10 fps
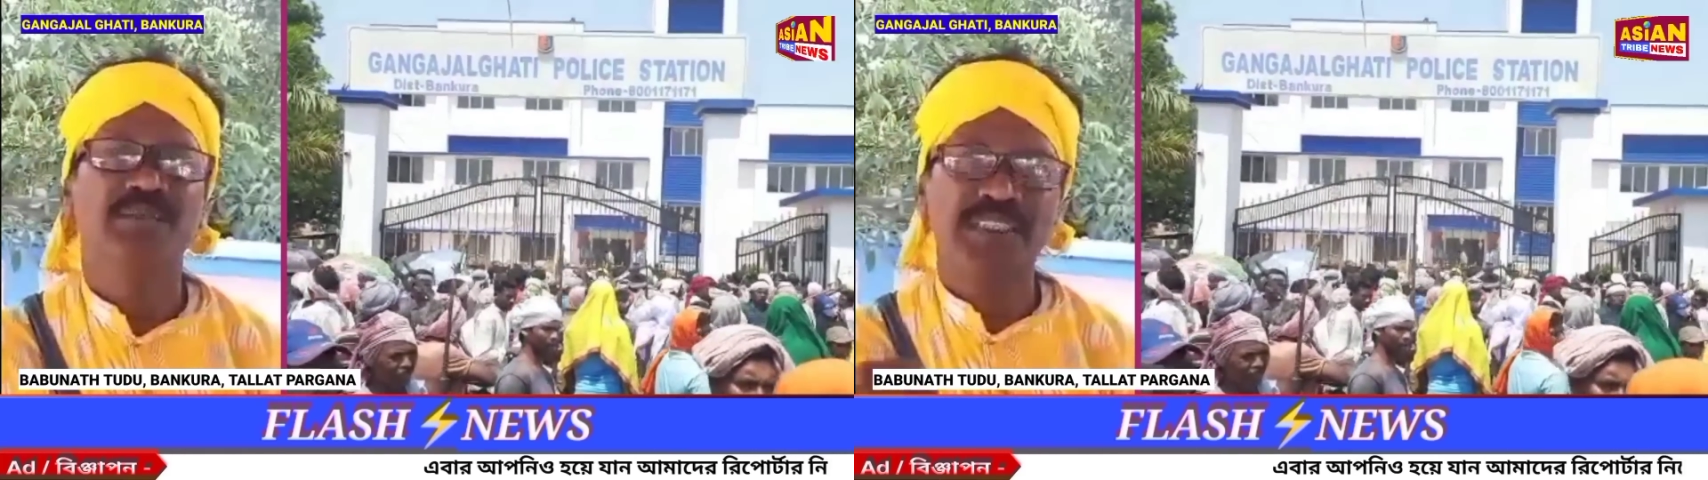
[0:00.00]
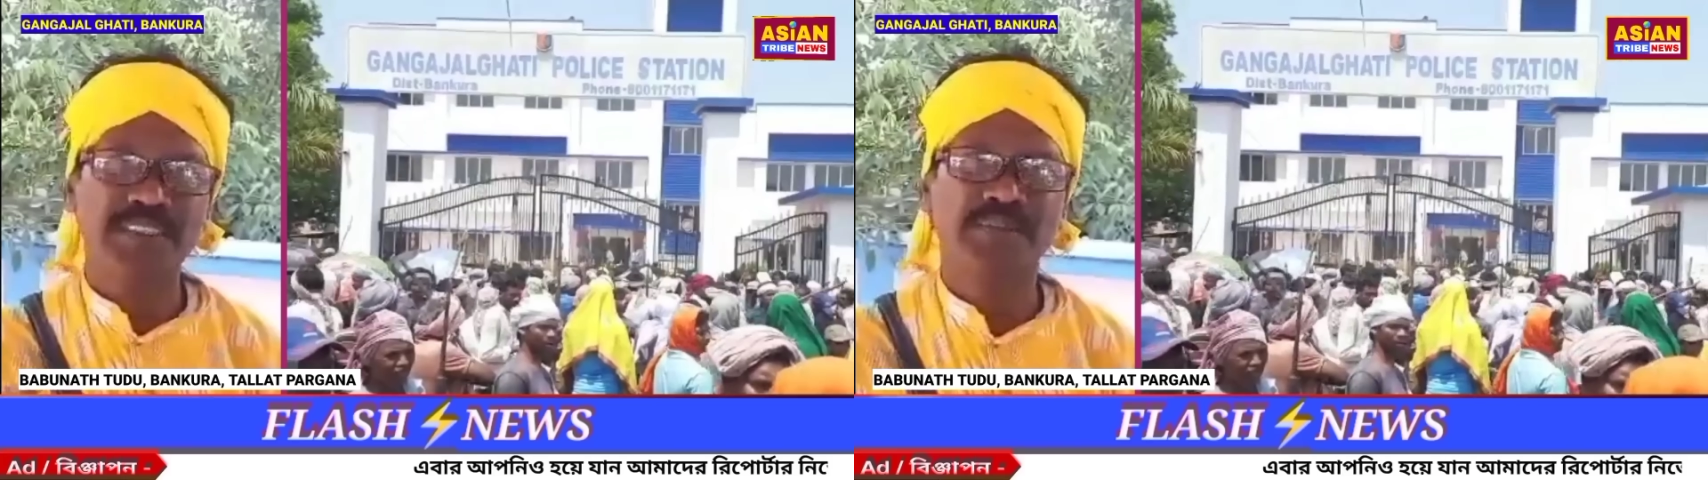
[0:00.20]

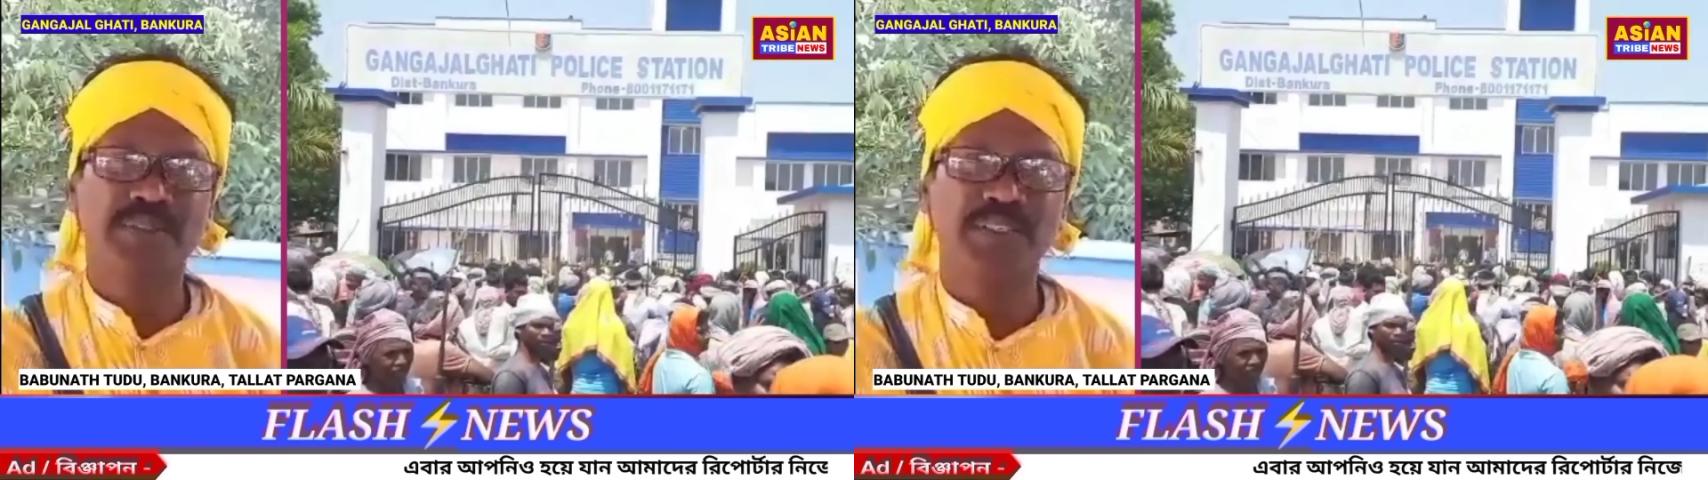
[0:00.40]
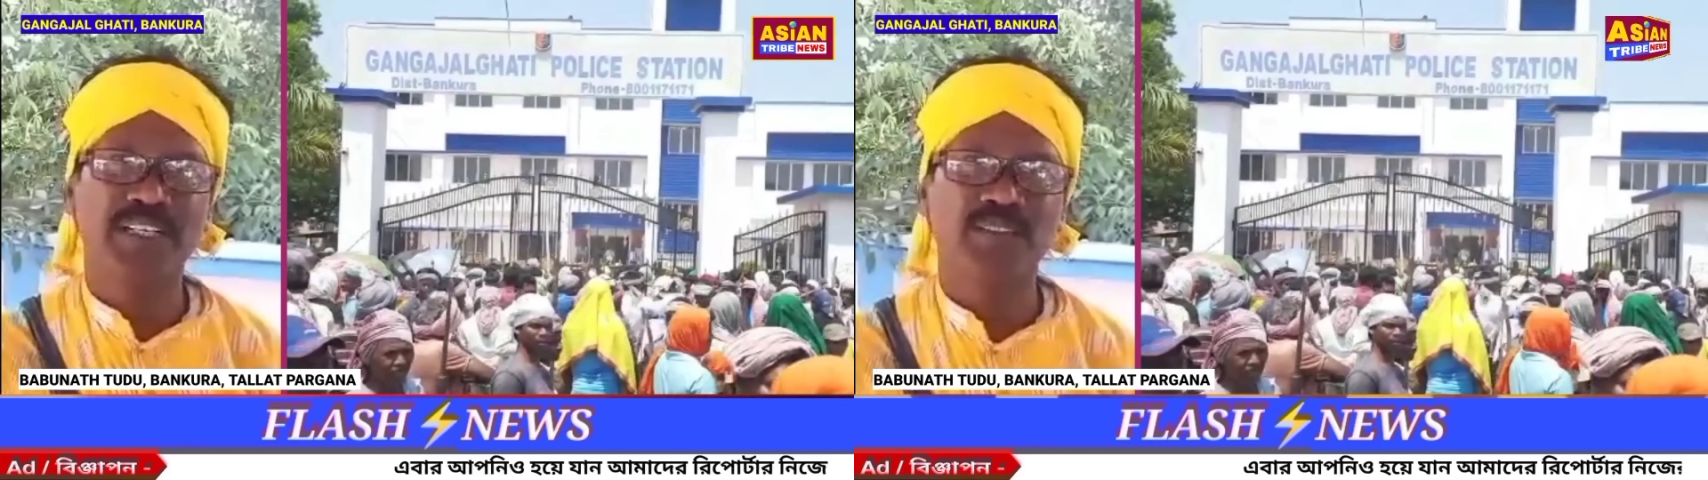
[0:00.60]
মাঝি
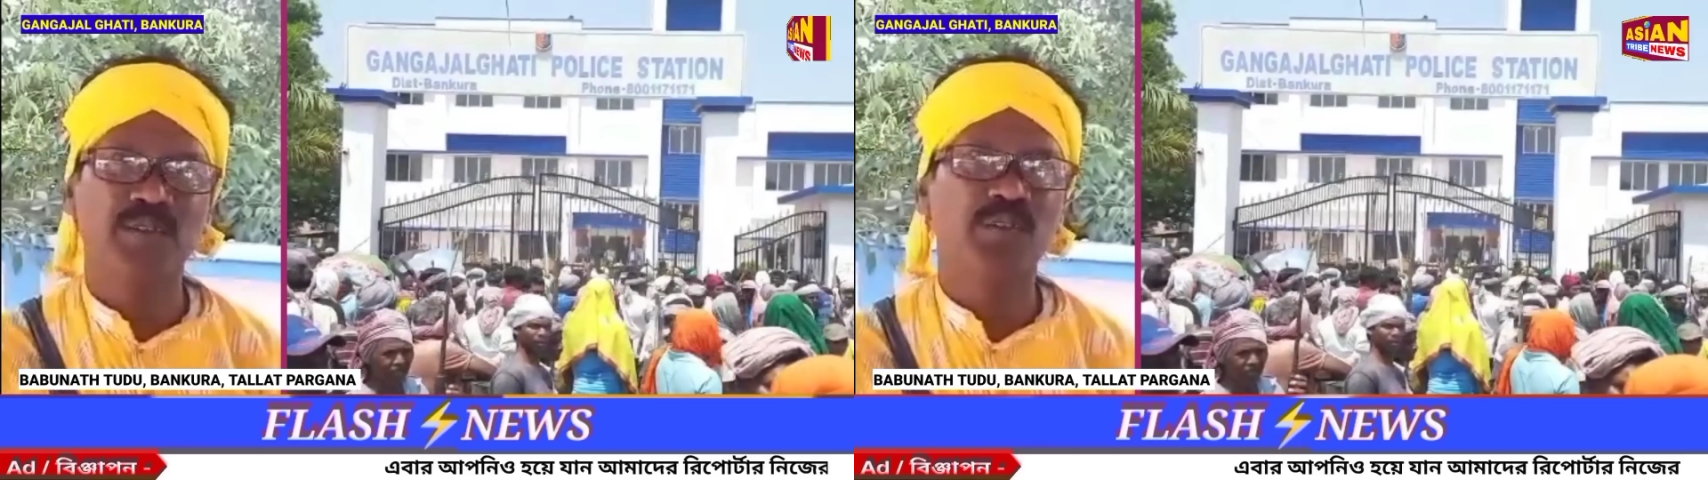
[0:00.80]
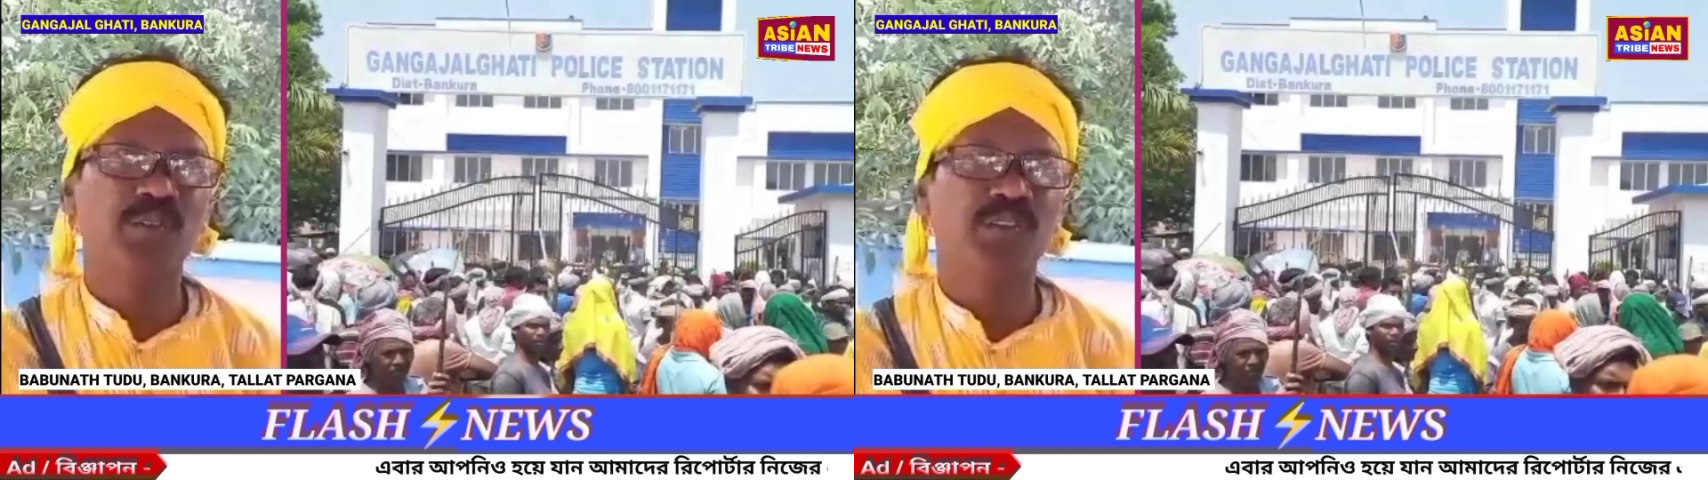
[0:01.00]
বাবা
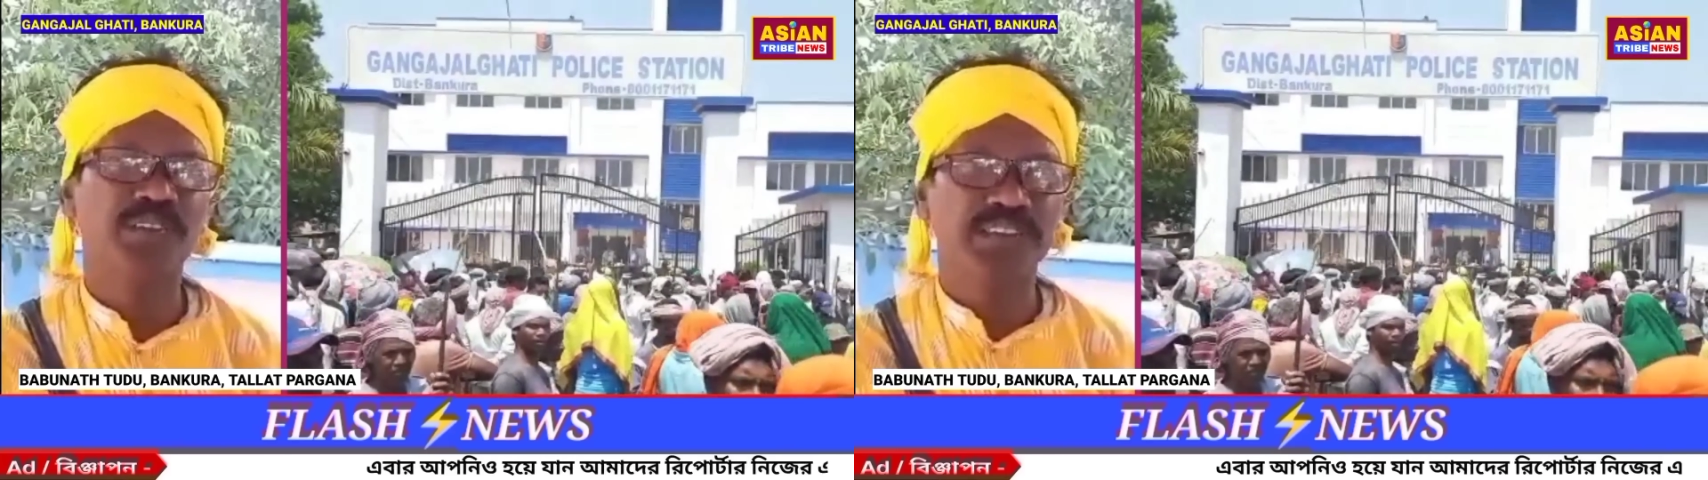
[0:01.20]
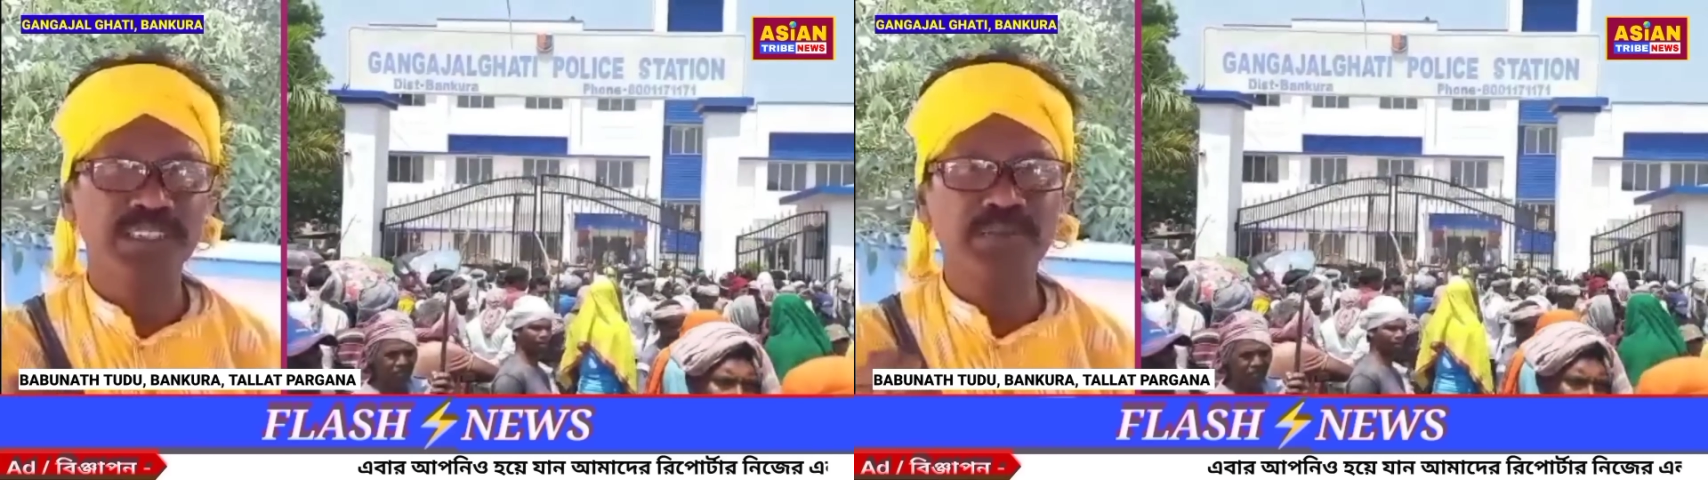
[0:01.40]
তো
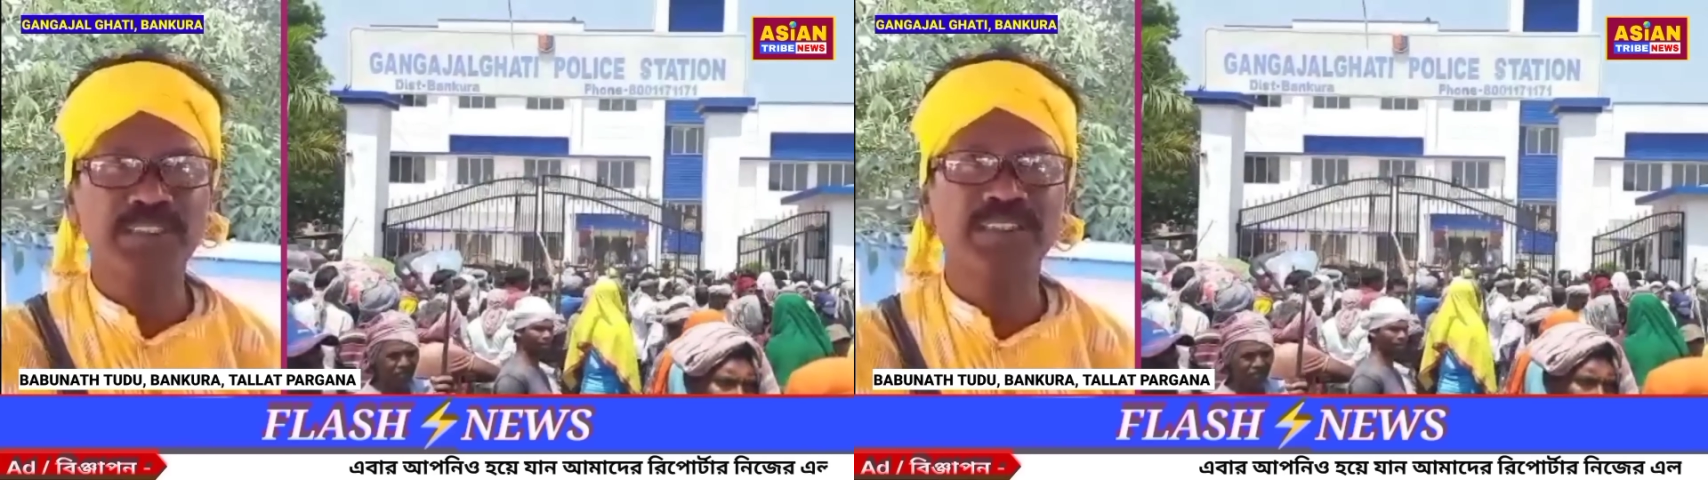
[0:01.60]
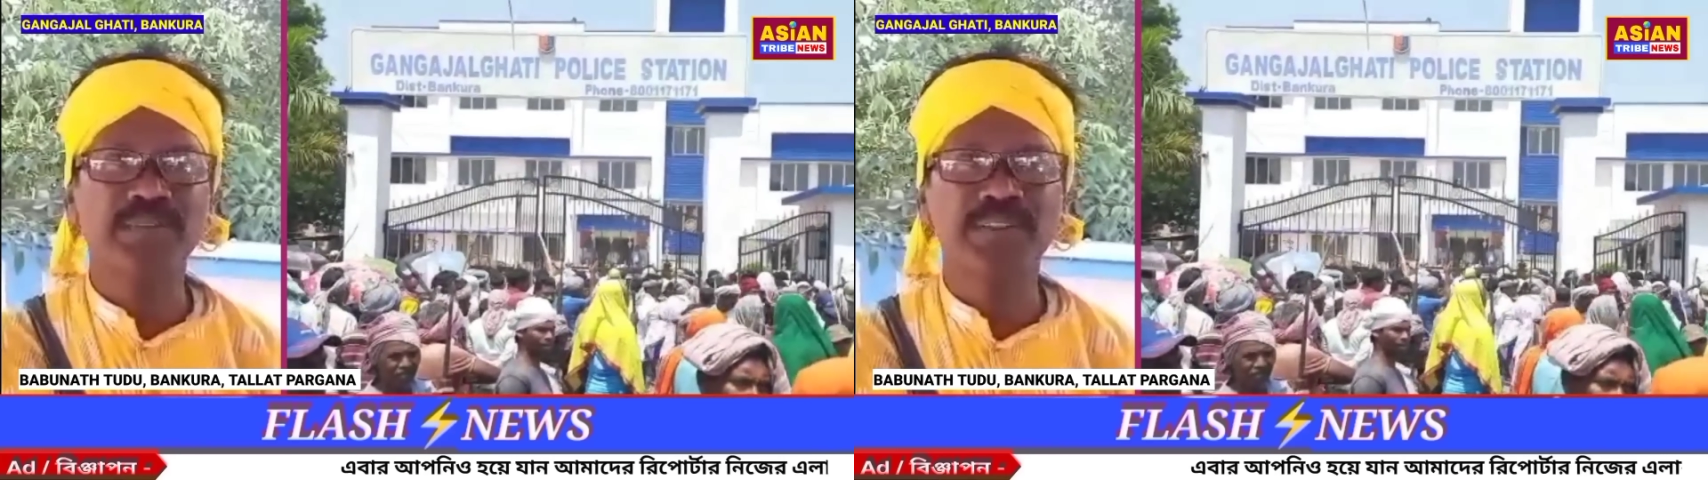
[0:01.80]
যে
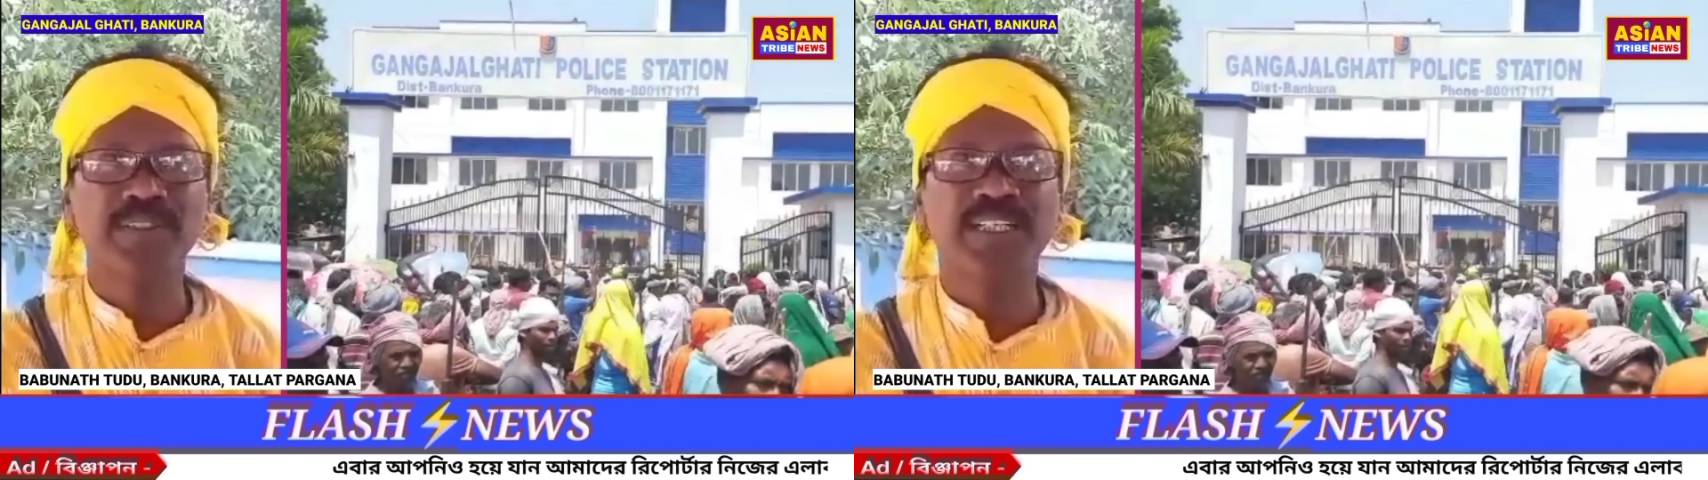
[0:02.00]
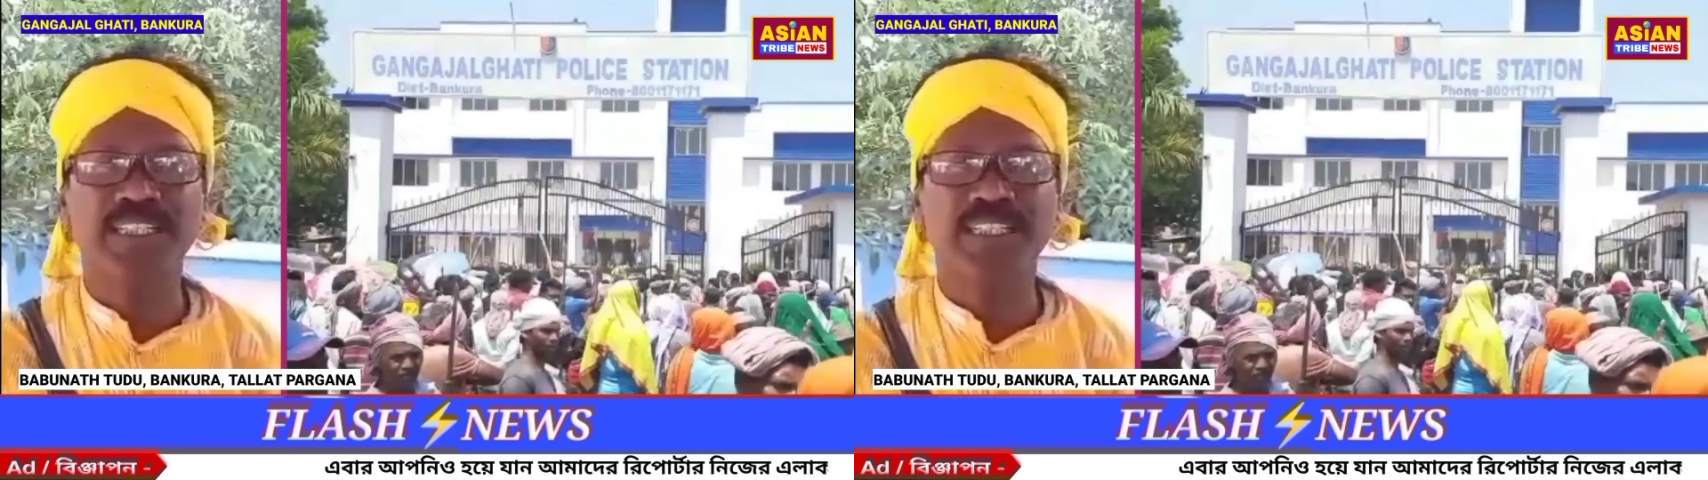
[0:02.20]
মাঝি বাবা